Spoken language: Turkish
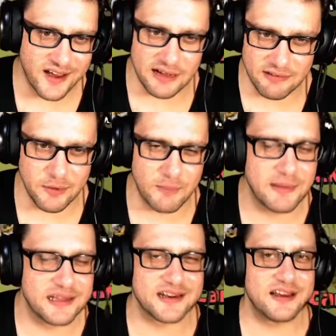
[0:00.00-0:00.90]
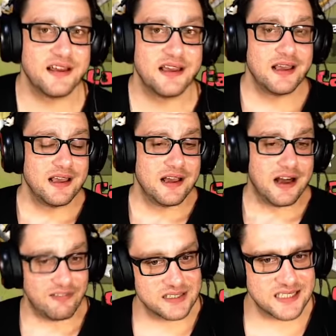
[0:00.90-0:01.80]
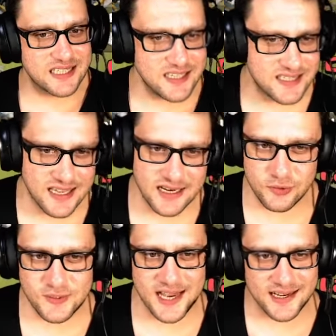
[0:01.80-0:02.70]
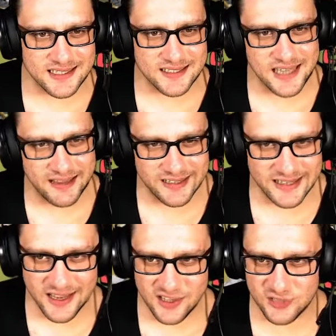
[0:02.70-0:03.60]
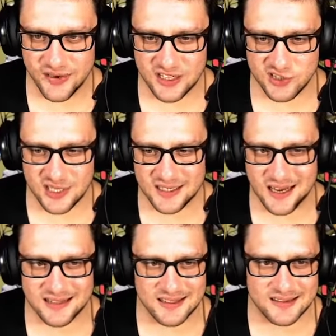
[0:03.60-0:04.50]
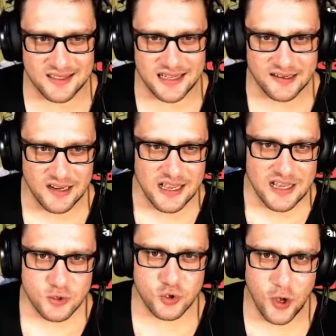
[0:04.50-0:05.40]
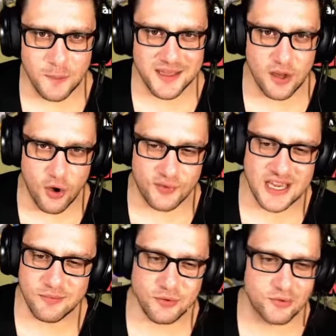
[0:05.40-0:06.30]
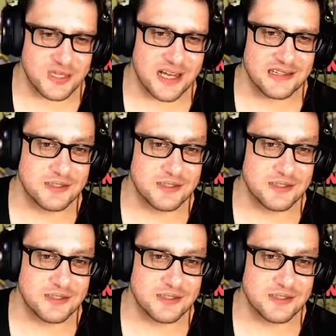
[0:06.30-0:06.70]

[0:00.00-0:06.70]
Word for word: Hava bombaları. Havadaki iskelet tuzakları devrede. Şifacıları katlettiler. Son bir öfke büyümüz kaldı.